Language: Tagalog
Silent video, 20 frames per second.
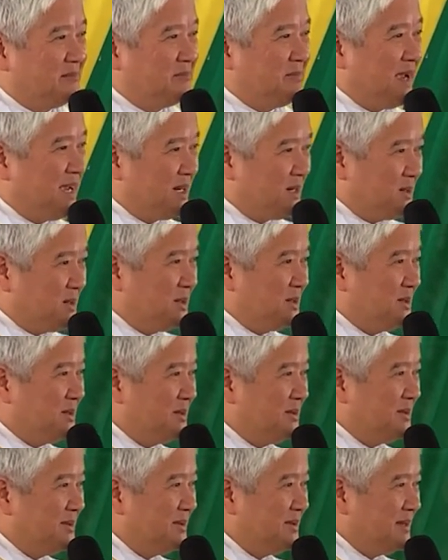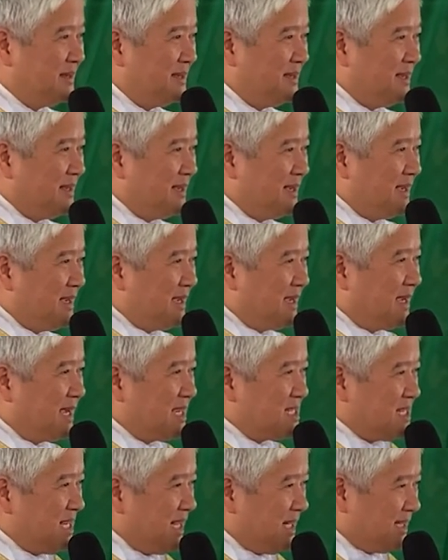Pero
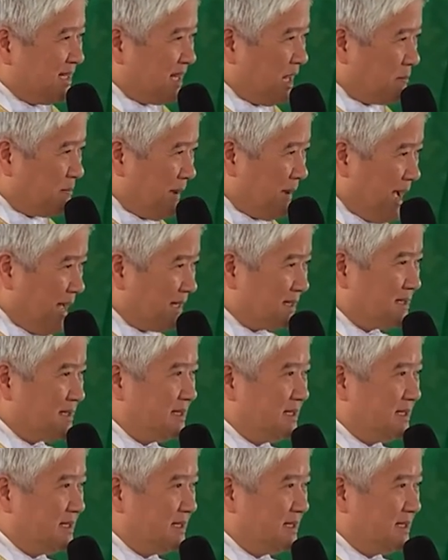kasing tapat,